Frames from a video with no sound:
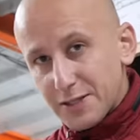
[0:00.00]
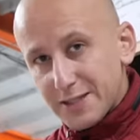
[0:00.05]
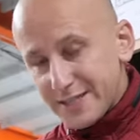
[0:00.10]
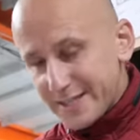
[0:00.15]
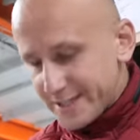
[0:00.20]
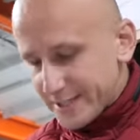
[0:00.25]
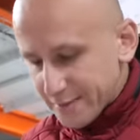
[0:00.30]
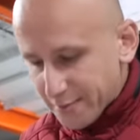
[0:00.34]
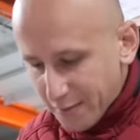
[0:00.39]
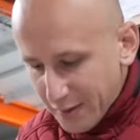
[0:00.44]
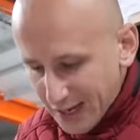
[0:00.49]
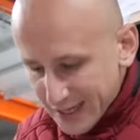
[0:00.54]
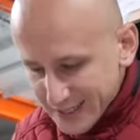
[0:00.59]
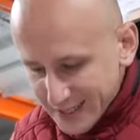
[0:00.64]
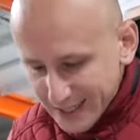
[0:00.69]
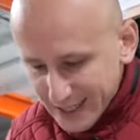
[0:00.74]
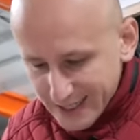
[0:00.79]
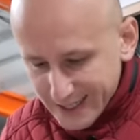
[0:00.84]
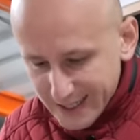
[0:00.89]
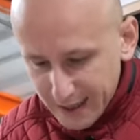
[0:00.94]
Смотрите,
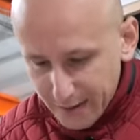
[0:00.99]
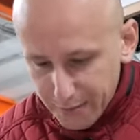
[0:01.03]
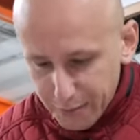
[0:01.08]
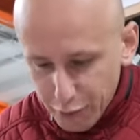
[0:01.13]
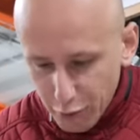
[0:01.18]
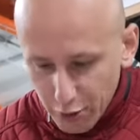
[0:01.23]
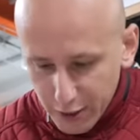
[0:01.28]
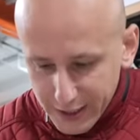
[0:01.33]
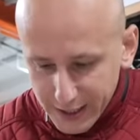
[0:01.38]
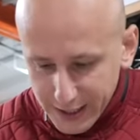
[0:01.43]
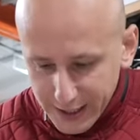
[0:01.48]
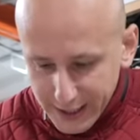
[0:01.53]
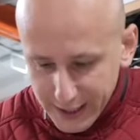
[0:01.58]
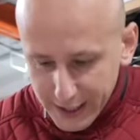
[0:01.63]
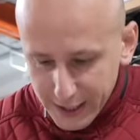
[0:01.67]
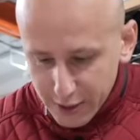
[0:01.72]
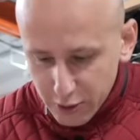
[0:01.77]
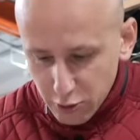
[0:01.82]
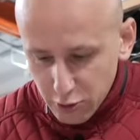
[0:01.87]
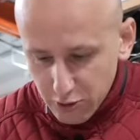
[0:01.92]
маслозаборник
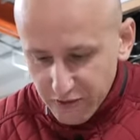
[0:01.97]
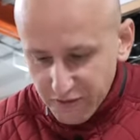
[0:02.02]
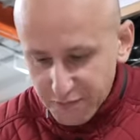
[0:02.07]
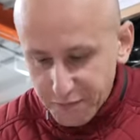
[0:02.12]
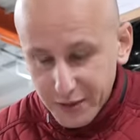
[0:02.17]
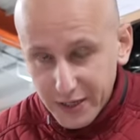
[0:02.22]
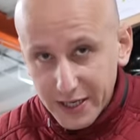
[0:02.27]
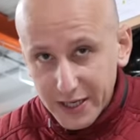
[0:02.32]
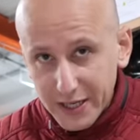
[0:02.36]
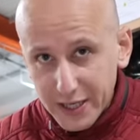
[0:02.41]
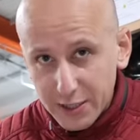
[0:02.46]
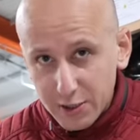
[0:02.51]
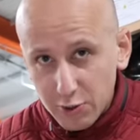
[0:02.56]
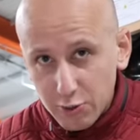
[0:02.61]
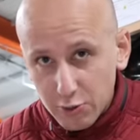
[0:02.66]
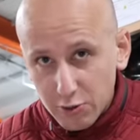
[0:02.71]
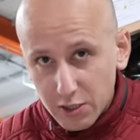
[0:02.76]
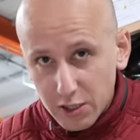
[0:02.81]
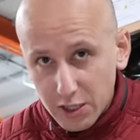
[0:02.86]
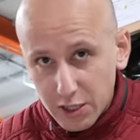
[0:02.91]
идет в
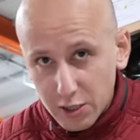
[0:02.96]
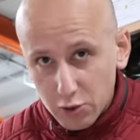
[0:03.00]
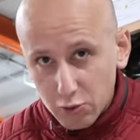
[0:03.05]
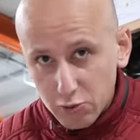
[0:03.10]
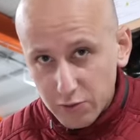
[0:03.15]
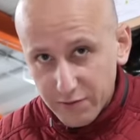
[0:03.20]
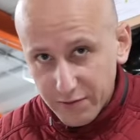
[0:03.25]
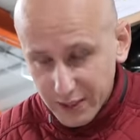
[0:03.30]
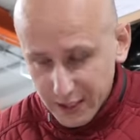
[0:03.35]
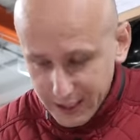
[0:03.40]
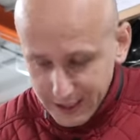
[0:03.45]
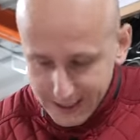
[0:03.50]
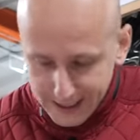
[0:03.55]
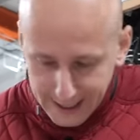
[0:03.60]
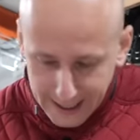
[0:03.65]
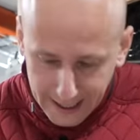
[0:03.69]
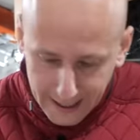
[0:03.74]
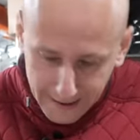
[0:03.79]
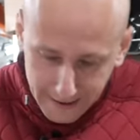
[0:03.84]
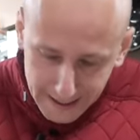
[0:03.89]
переднюю крышку
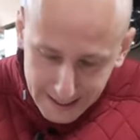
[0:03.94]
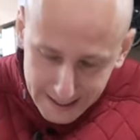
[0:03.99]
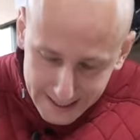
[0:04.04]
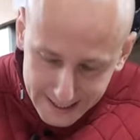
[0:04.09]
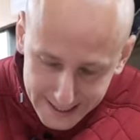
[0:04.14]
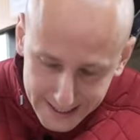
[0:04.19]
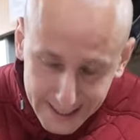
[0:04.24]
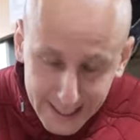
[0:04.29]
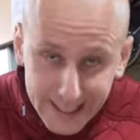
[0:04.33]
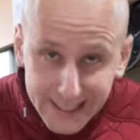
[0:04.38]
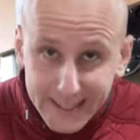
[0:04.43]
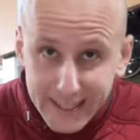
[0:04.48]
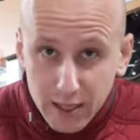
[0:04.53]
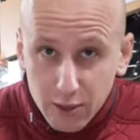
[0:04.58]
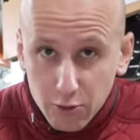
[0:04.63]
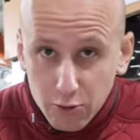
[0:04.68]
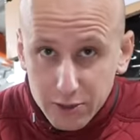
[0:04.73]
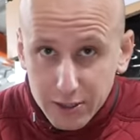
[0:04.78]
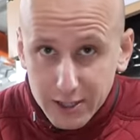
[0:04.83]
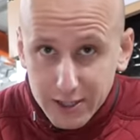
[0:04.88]
двигателя. Здесь
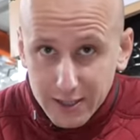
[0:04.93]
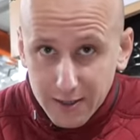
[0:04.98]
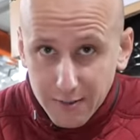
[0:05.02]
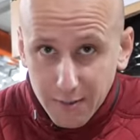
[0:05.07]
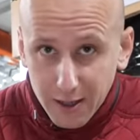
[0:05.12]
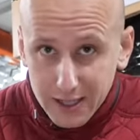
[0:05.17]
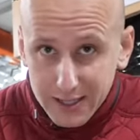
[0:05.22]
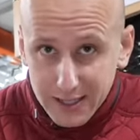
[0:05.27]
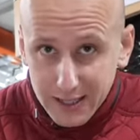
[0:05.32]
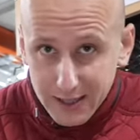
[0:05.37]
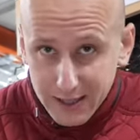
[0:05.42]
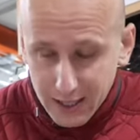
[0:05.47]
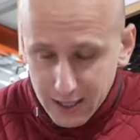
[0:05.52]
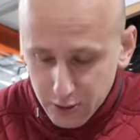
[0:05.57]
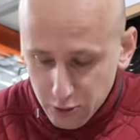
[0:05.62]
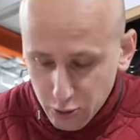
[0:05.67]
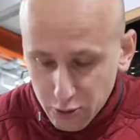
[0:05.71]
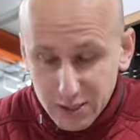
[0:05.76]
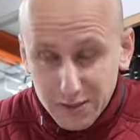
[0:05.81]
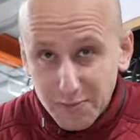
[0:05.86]
находится
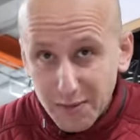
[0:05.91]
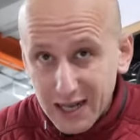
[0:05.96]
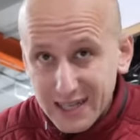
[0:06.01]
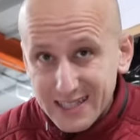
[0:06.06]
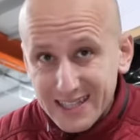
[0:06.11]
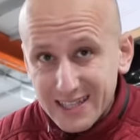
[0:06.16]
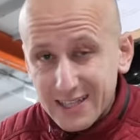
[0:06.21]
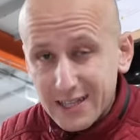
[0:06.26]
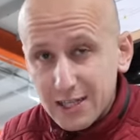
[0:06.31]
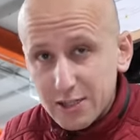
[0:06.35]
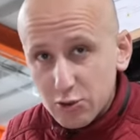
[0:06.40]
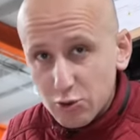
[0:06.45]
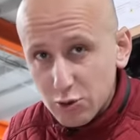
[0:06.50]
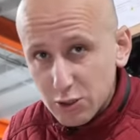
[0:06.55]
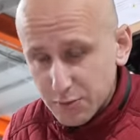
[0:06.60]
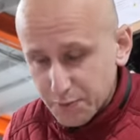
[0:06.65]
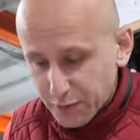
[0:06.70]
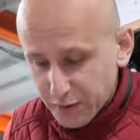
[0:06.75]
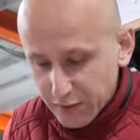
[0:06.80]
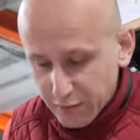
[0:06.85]
маслонасос.
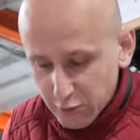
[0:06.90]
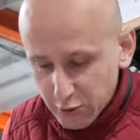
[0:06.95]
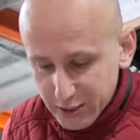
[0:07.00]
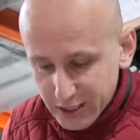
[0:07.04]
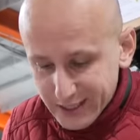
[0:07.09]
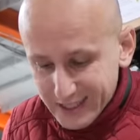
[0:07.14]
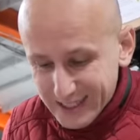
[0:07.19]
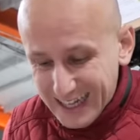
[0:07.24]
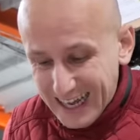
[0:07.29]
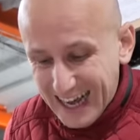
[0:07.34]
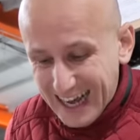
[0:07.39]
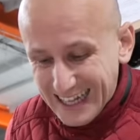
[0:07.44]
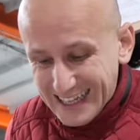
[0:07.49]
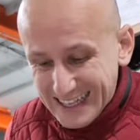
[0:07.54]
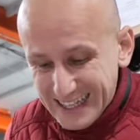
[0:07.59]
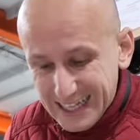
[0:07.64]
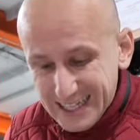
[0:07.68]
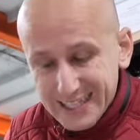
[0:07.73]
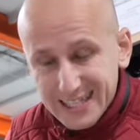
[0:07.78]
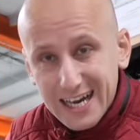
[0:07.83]
Маслонасос приводится
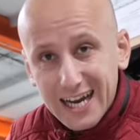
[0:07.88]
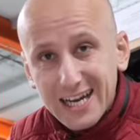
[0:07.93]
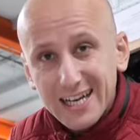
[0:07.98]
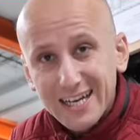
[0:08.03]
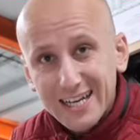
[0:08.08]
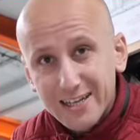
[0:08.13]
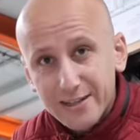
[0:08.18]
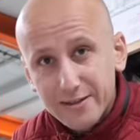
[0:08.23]
от носка